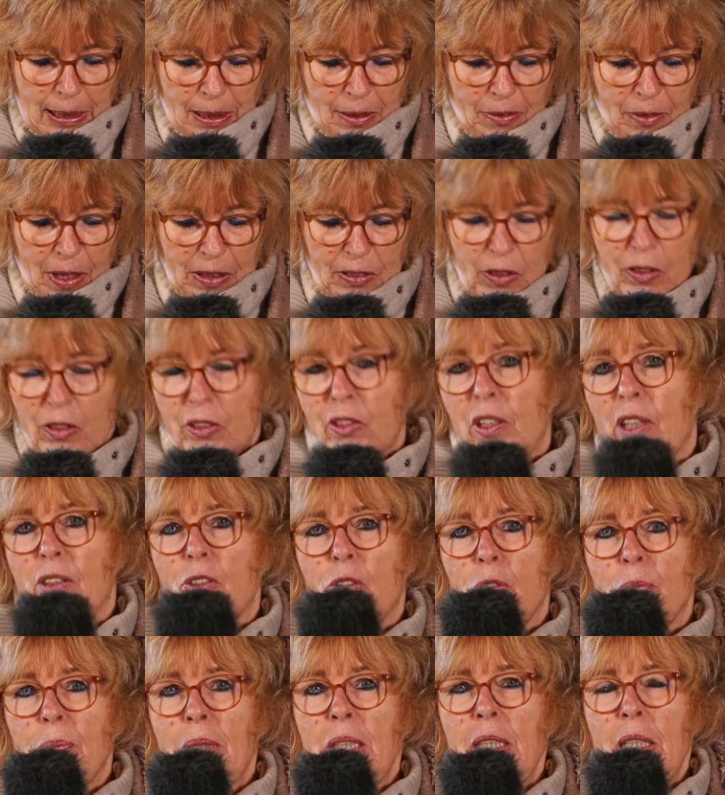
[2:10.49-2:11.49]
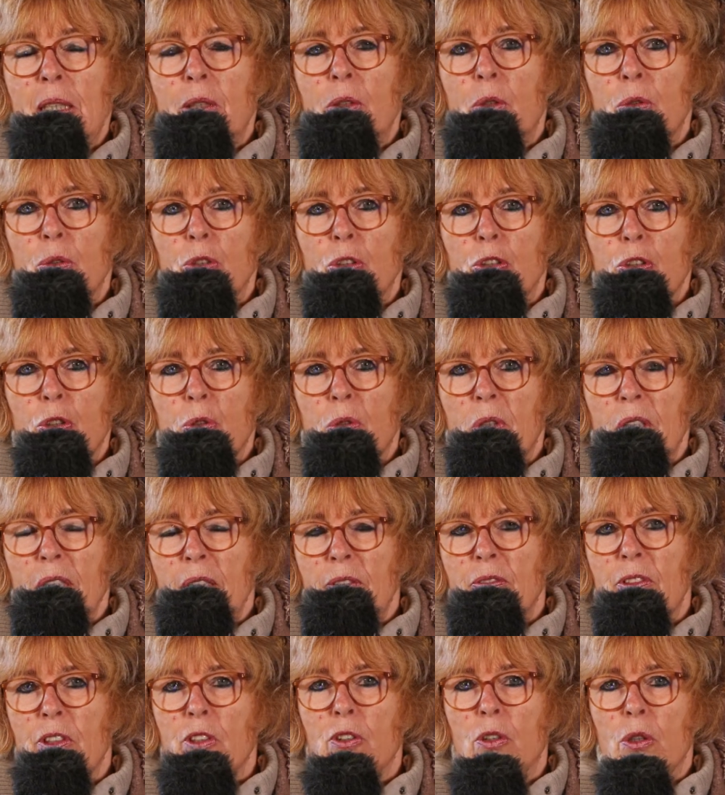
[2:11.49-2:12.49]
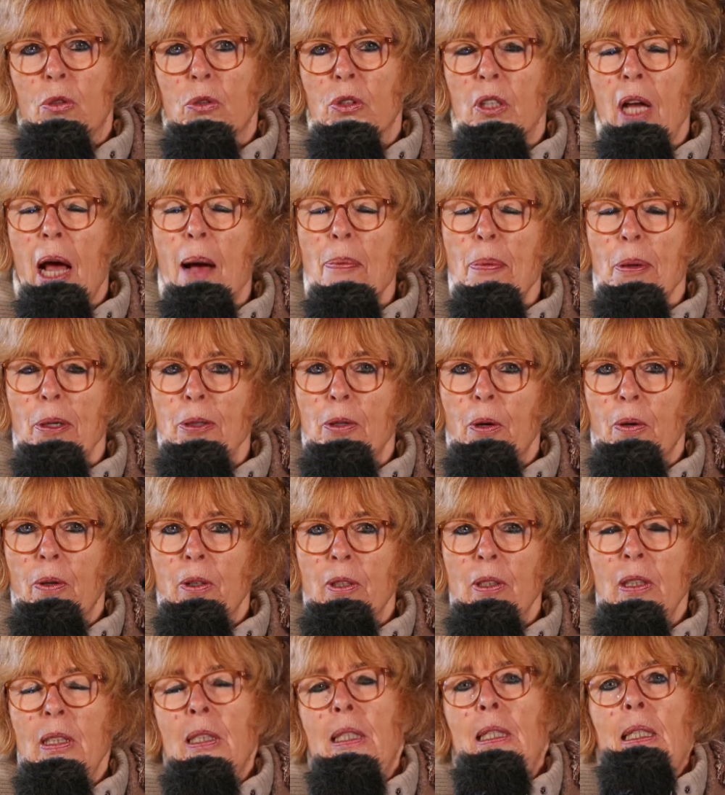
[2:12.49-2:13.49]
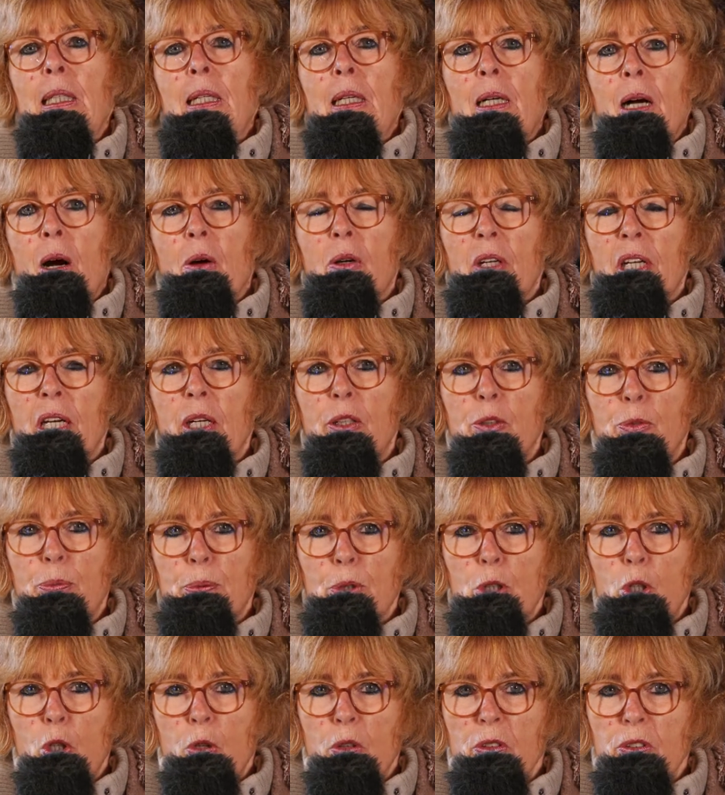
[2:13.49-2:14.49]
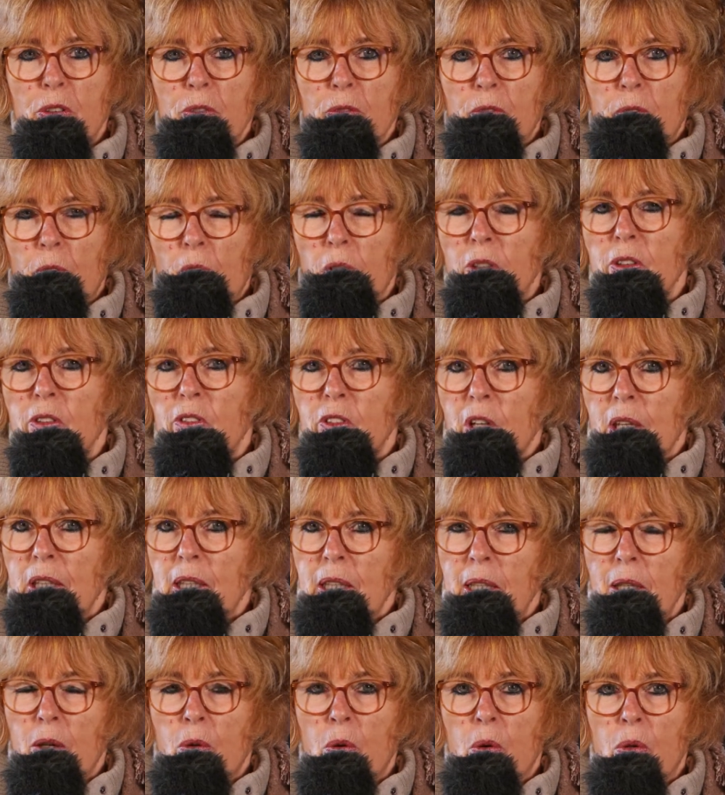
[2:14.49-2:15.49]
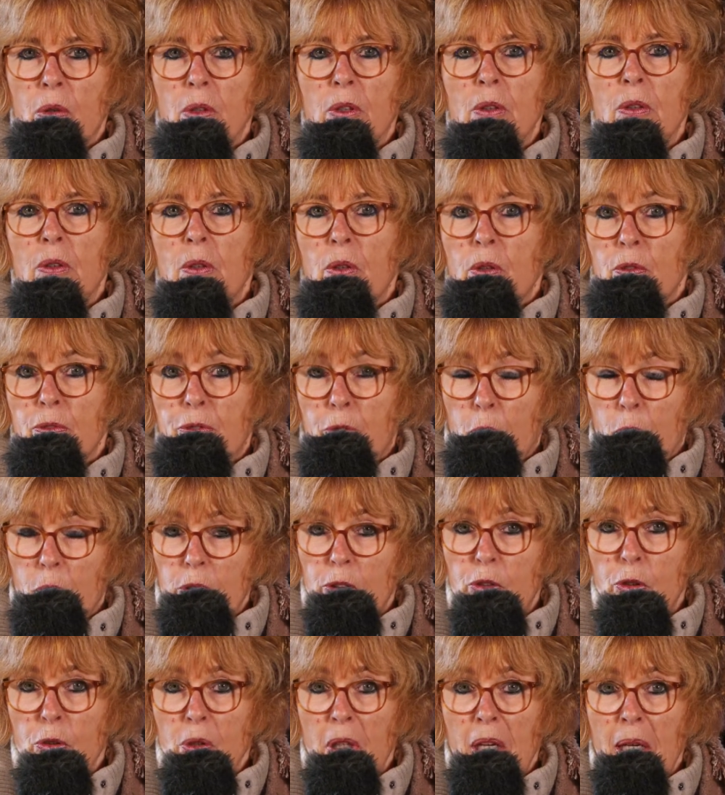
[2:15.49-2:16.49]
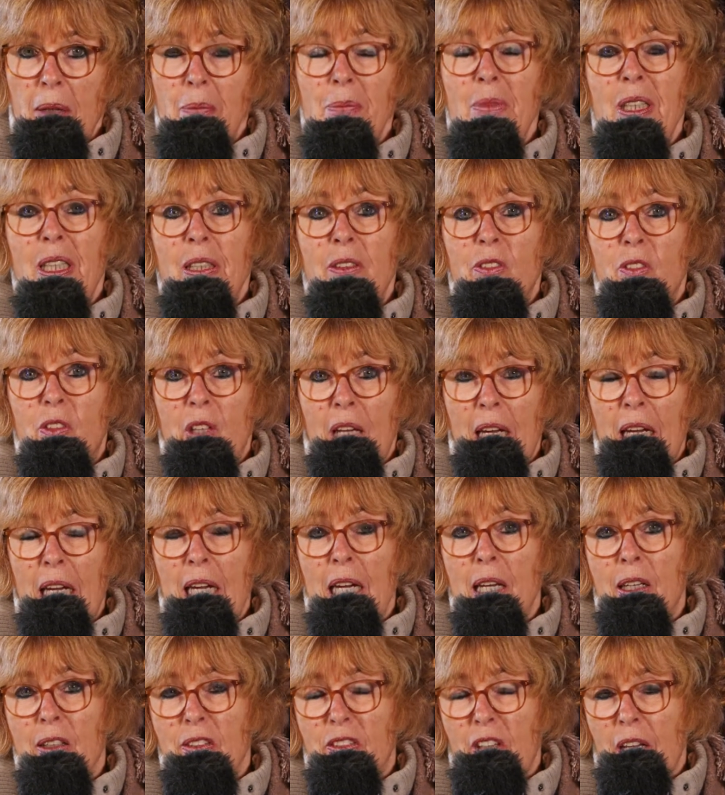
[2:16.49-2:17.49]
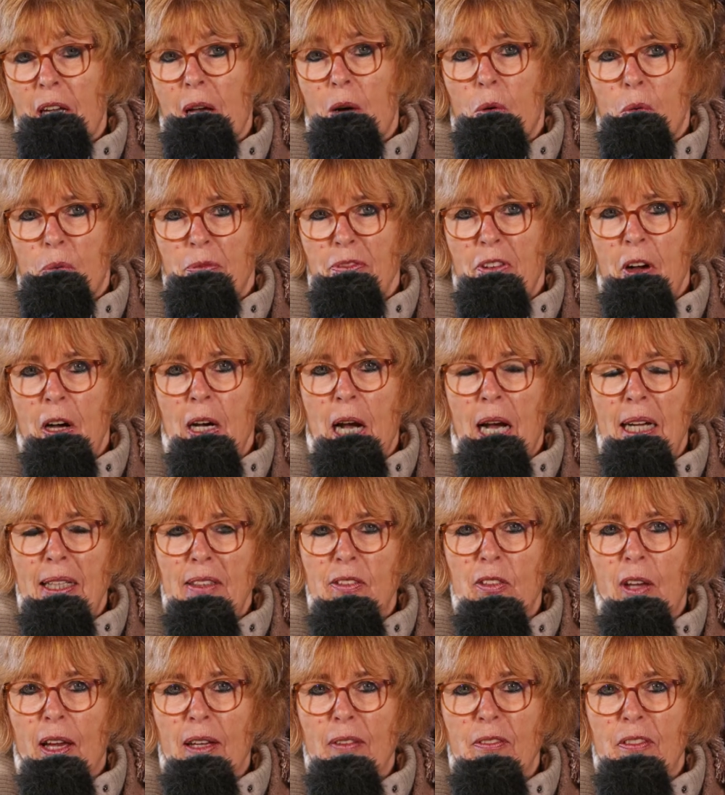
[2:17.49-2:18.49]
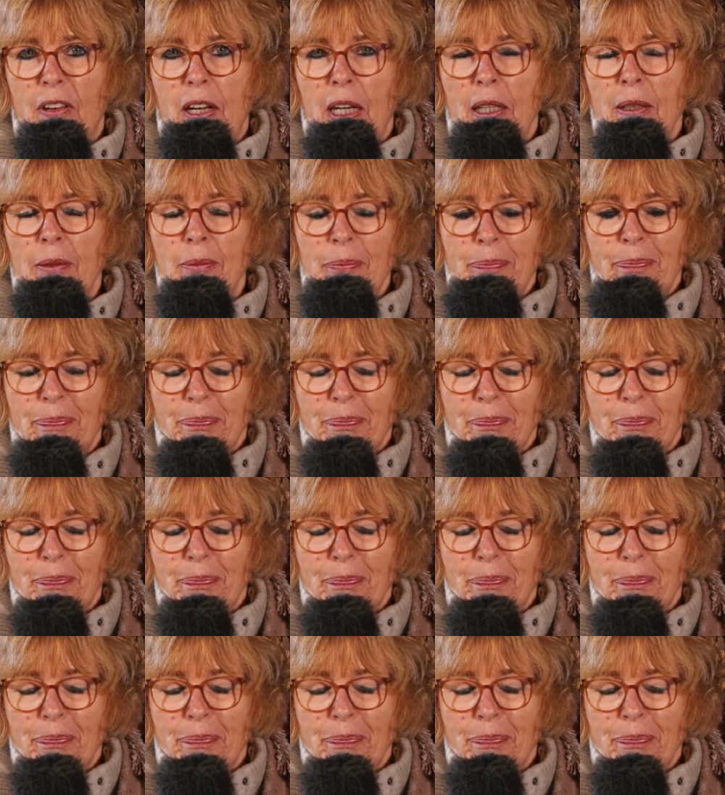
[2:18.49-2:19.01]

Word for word: Was ist jetzt mit den Grundschulen in Wissel und Appeldorn? Auch hier ist beschlossen worden, Sanierungen vorzunehmen, die sehr, sehr umfangreich sein werden.